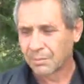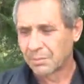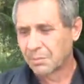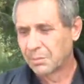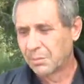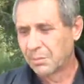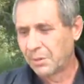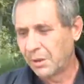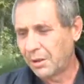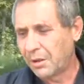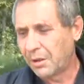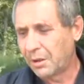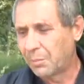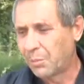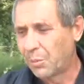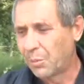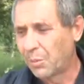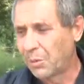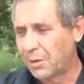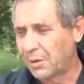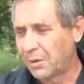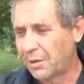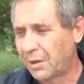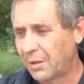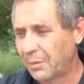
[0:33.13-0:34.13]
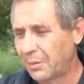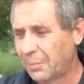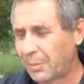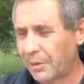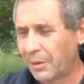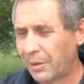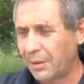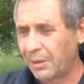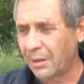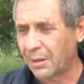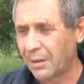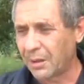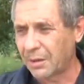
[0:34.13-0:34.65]
Мы работали,
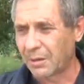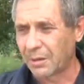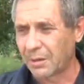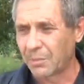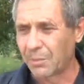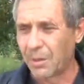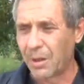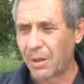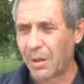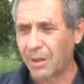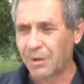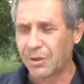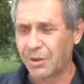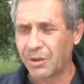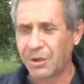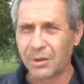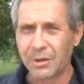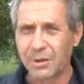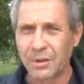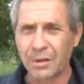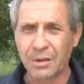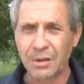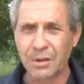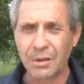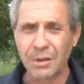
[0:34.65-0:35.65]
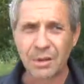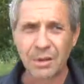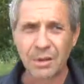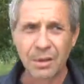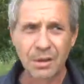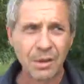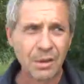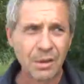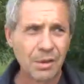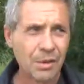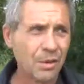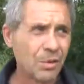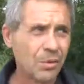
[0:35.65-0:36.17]
приехал Марченко.
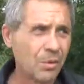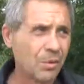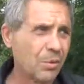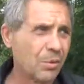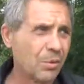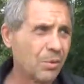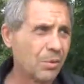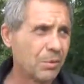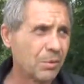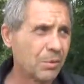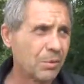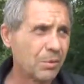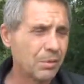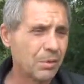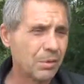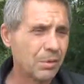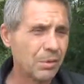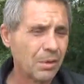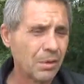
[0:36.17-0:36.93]
Вот.